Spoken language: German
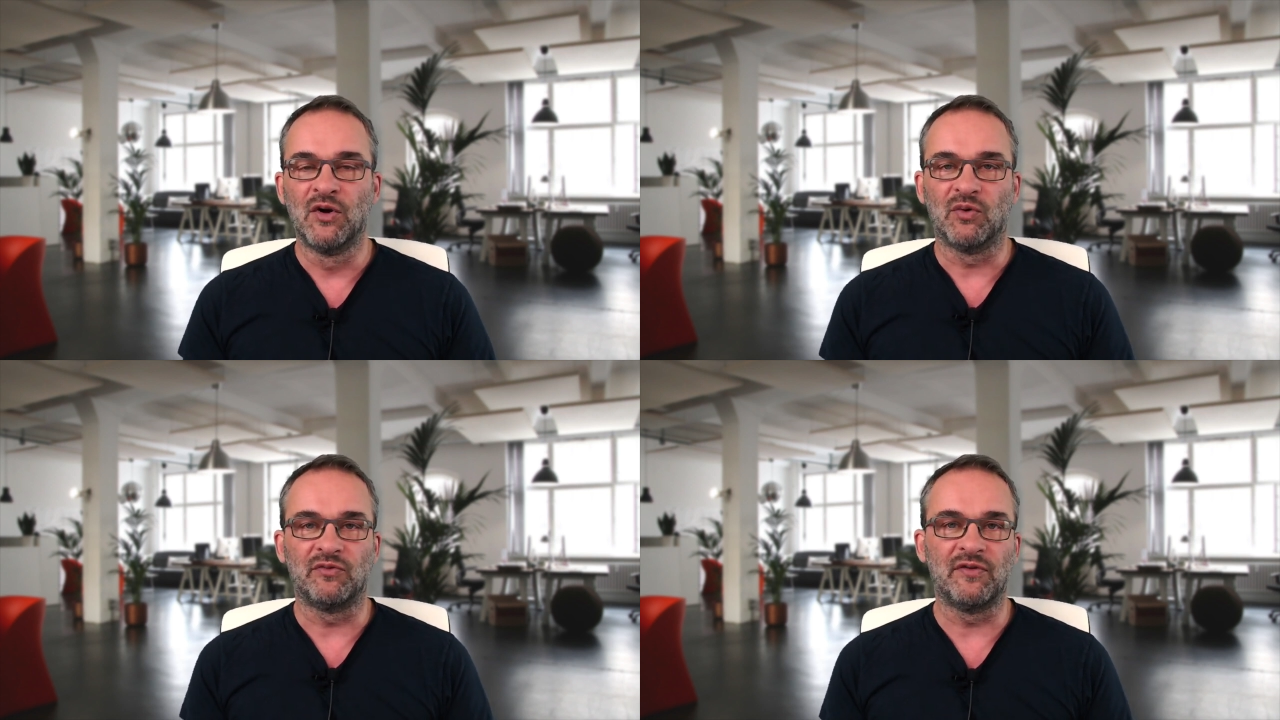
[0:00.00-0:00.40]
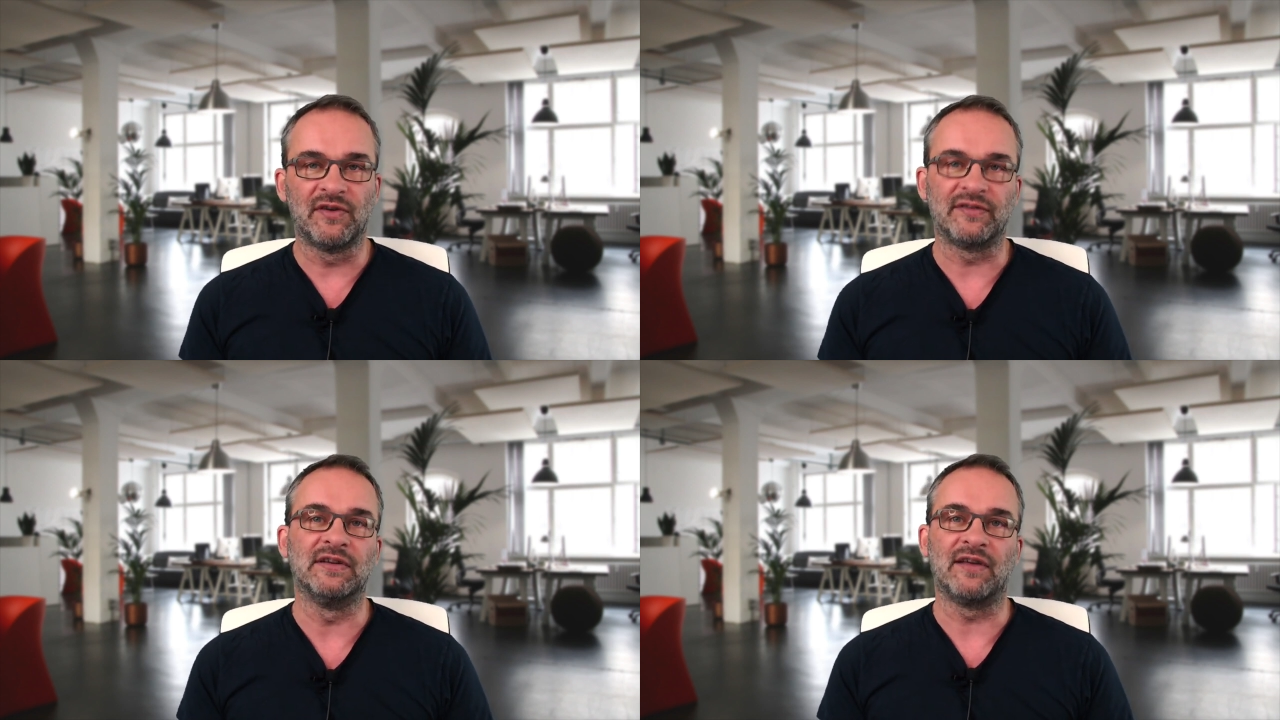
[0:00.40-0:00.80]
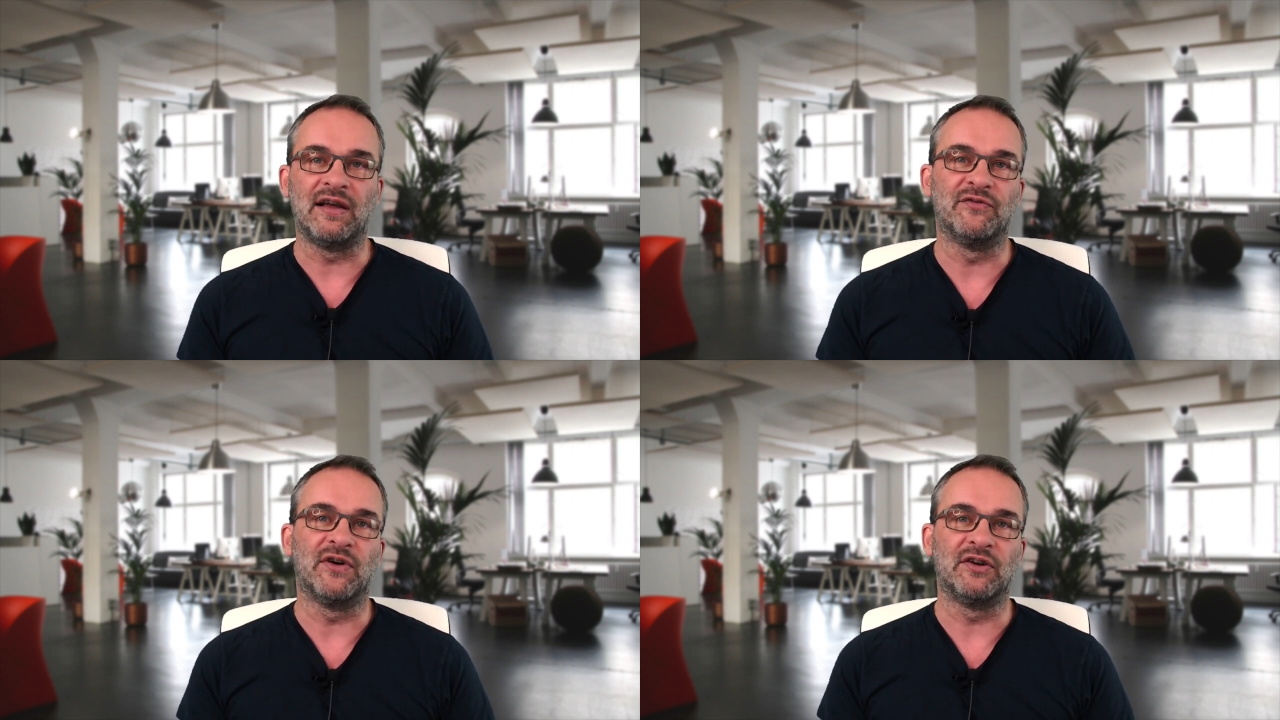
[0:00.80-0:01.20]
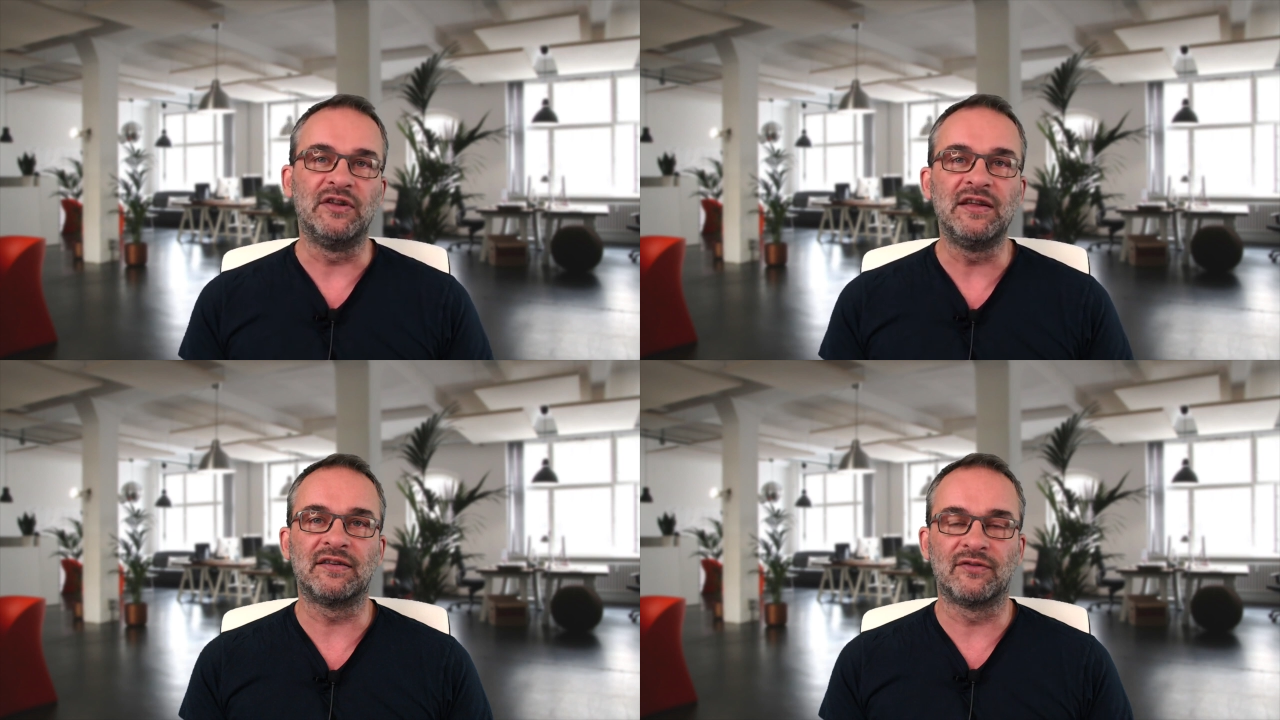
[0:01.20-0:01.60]
und wir wissen es einfach
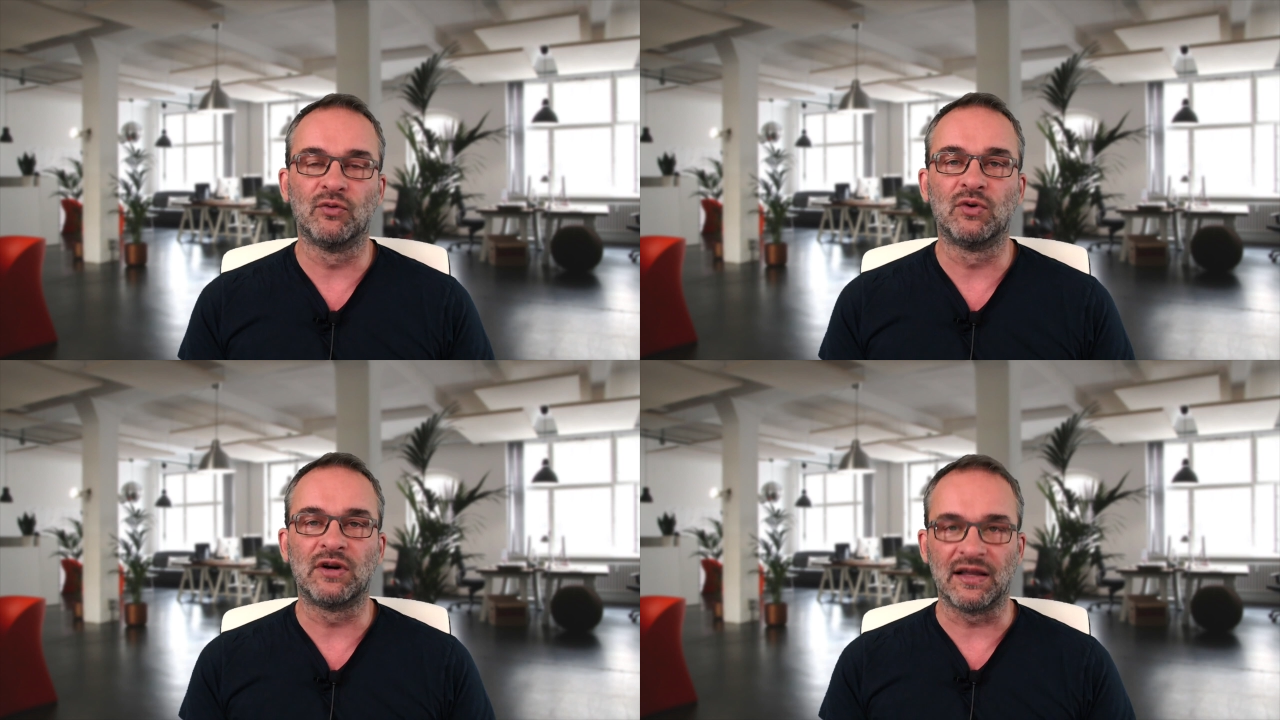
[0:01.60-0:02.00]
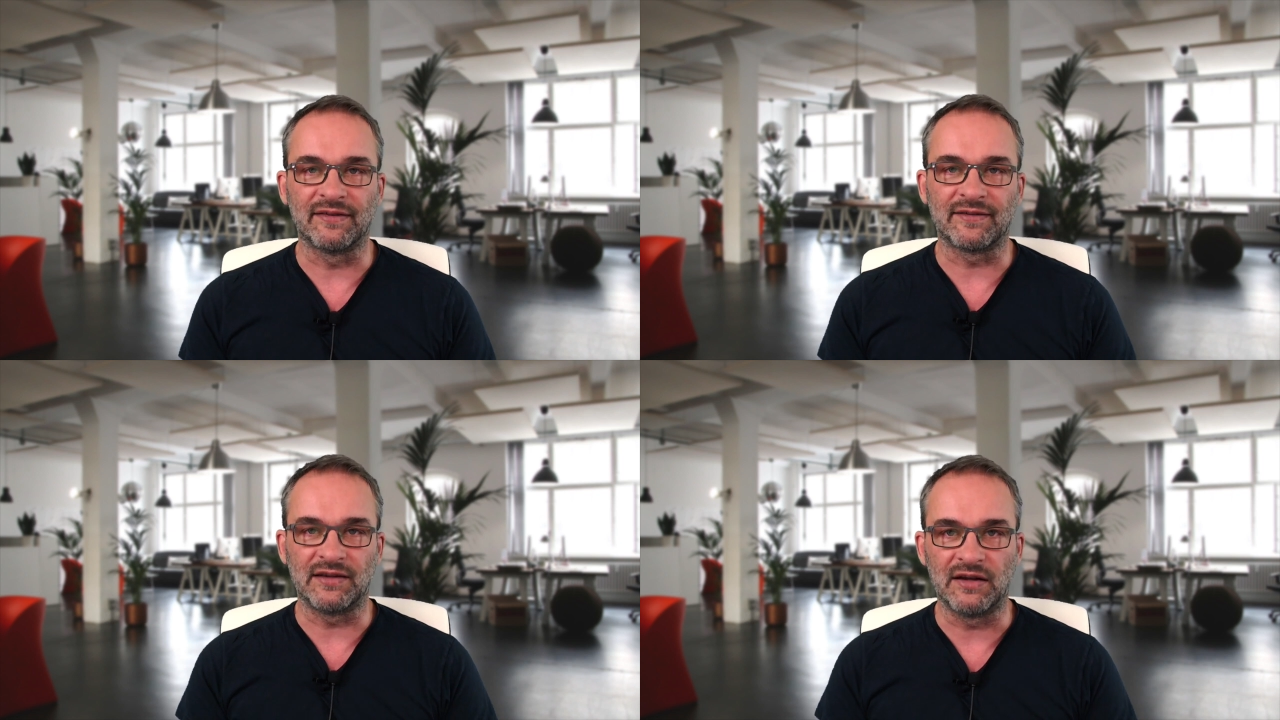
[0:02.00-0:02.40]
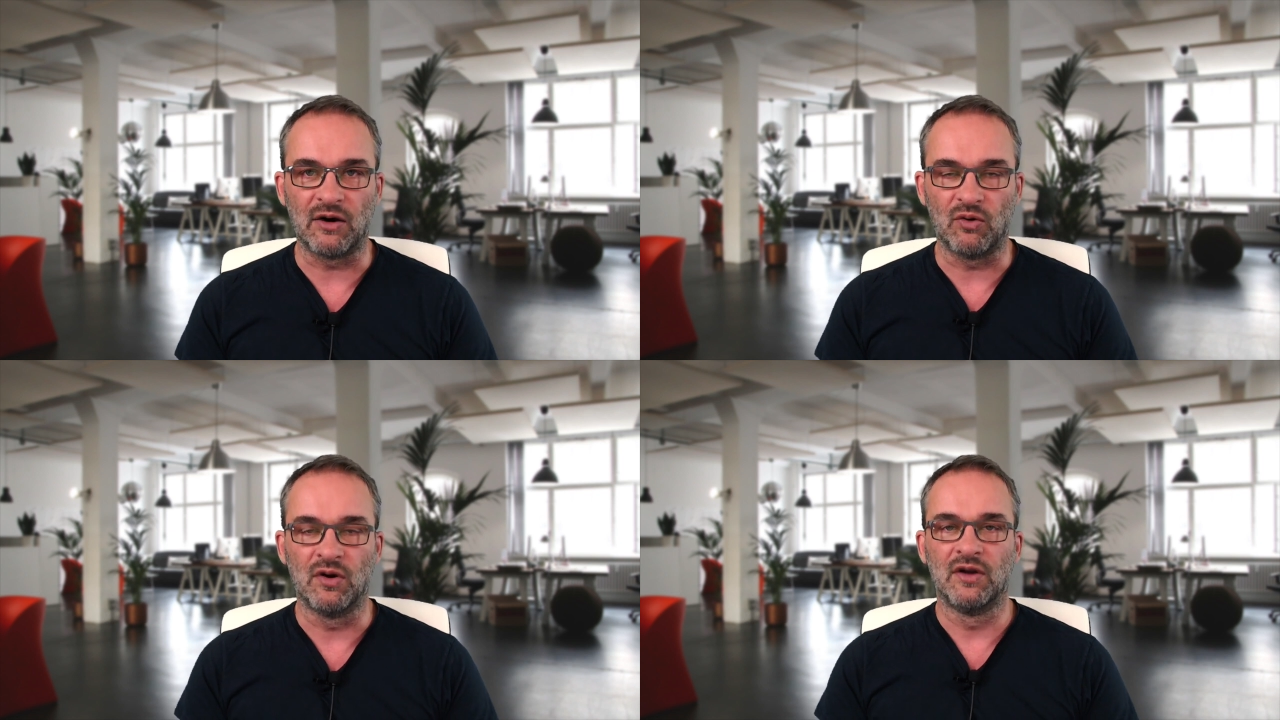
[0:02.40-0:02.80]
nicht so ganz genau.